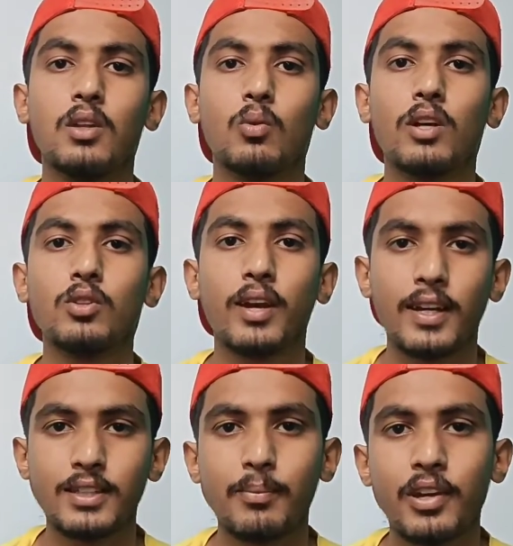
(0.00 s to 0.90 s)
तो वो जो
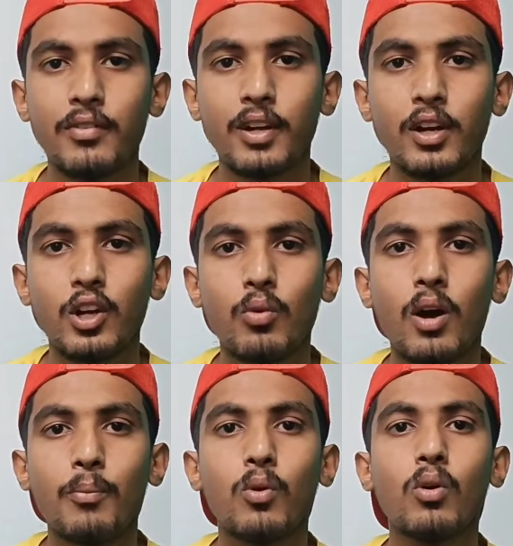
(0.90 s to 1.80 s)
अच्छा प्री वर्कआउट है वो
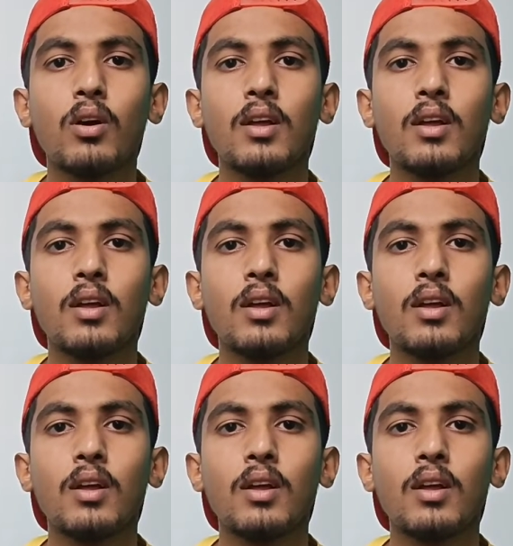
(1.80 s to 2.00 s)
आपको